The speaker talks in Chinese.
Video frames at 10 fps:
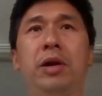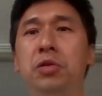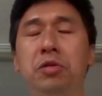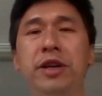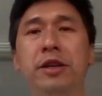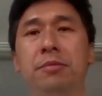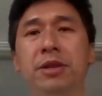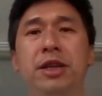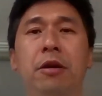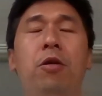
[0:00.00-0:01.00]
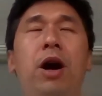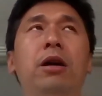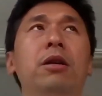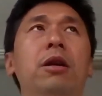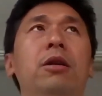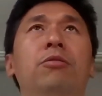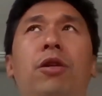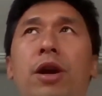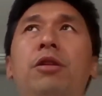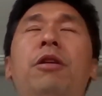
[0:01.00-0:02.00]
会出现什么情况？
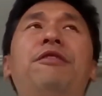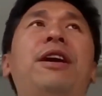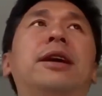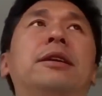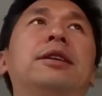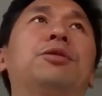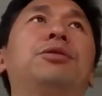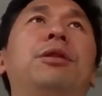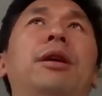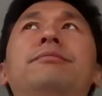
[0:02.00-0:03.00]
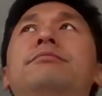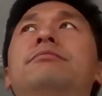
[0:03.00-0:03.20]
我认为发展下去了，